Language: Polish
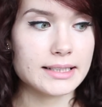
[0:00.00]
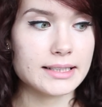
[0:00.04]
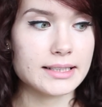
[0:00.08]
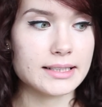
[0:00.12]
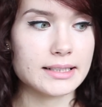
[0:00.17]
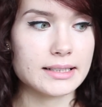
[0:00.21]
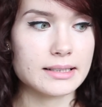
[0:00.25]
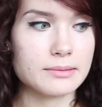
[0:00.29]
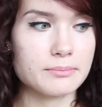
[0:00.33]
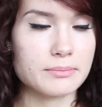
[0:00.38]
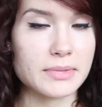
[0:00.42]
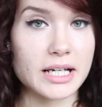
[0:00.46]

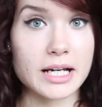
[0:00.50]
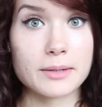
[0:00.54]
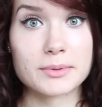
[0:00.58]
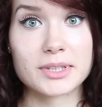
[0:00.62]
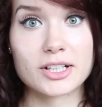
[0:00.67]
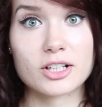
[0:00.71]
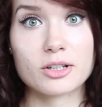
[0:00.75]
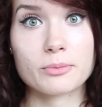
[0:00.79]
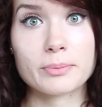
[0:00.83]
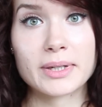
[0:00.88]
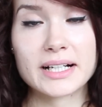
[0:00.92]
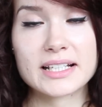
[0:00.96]
y, miałam
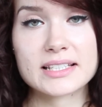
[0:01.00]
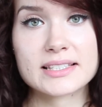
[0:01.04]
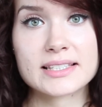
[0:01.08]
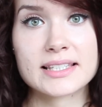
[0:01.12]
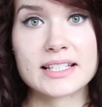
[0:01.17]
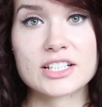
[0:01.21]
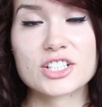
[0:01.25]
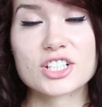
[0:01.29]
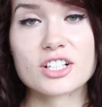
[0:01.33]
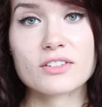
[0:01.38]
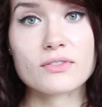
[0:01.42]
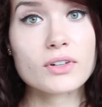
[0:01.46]
taką
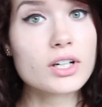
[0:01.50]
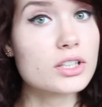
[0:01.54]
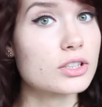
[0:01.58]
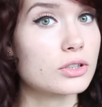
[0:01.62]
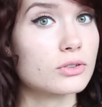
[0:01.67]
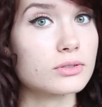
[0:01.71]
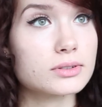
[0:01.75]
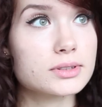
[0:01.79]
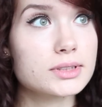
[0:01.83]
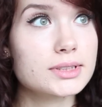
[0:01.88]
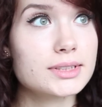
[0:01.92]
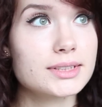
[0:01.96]
opaliznę
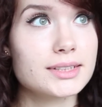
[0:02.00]
czerwoną.